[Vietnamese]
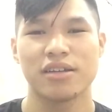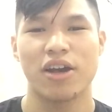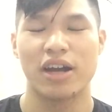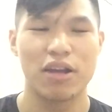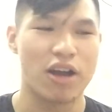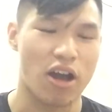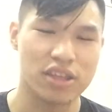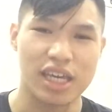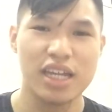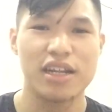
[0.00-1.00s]
Hoặc nếu là họ
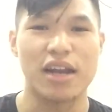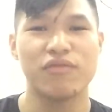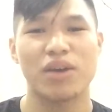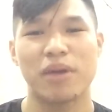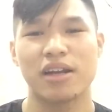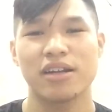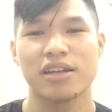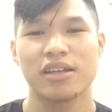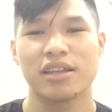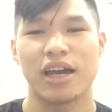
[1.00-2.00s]
chỉ định về mình
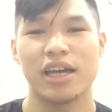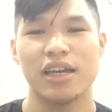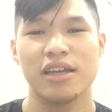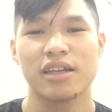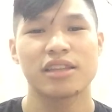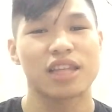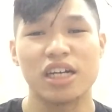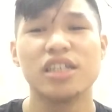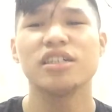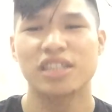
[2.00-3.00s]
thì
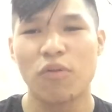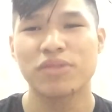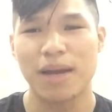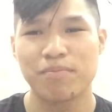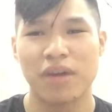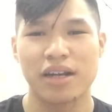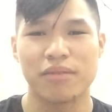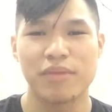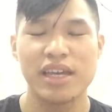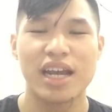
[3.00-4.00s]
tự trong tâm
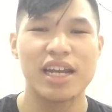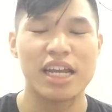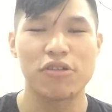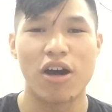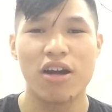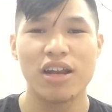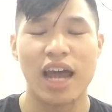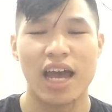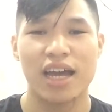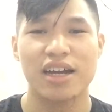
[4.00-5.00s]
mình biết cái điều đó
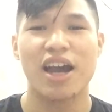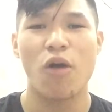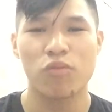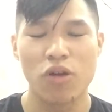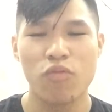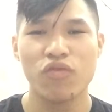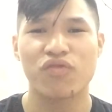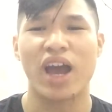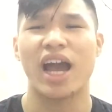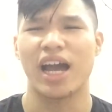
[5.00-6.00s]
là không đúng.
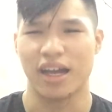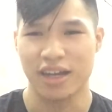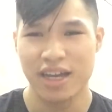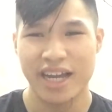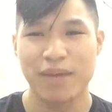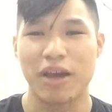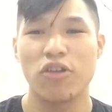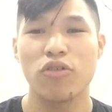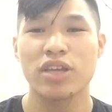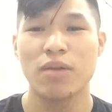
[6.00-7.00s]
Và các bạn
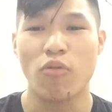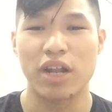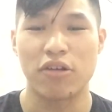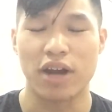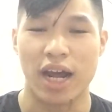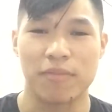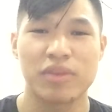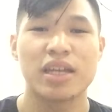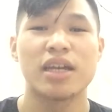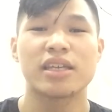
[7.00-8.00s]
luôn nhớ một điều rằng
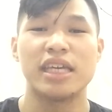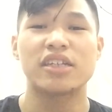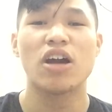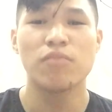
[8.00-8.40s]
chỉ